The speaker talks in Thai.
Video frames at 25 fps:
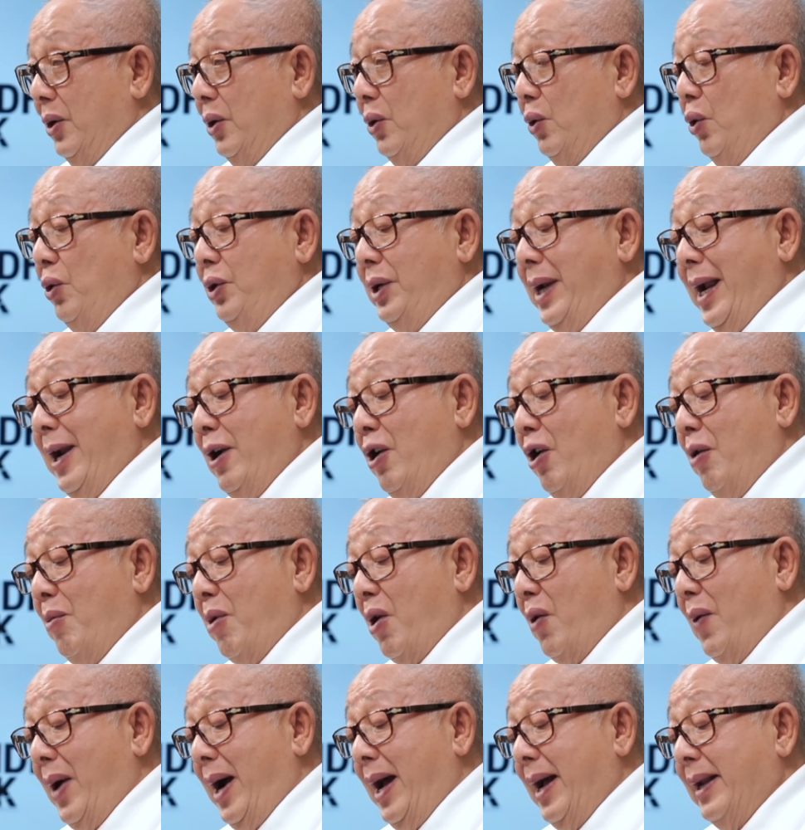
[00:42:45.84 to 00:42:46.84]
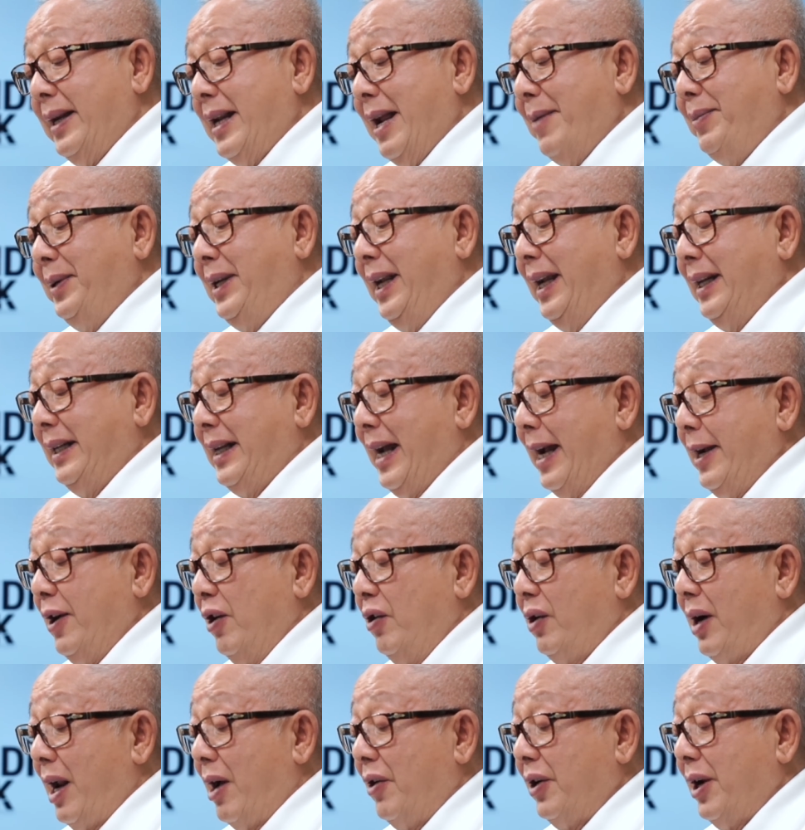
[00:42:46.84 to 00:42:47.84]
คุณไตรรงค์บอกว่าในประเทศไทยขอ
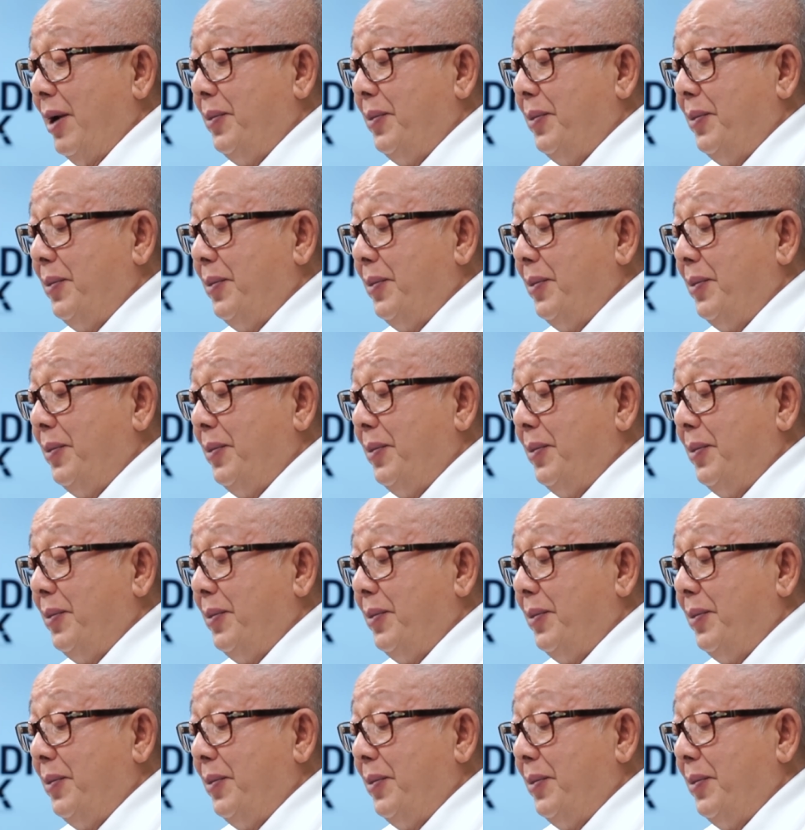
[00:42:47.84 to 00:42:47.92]
งเราใน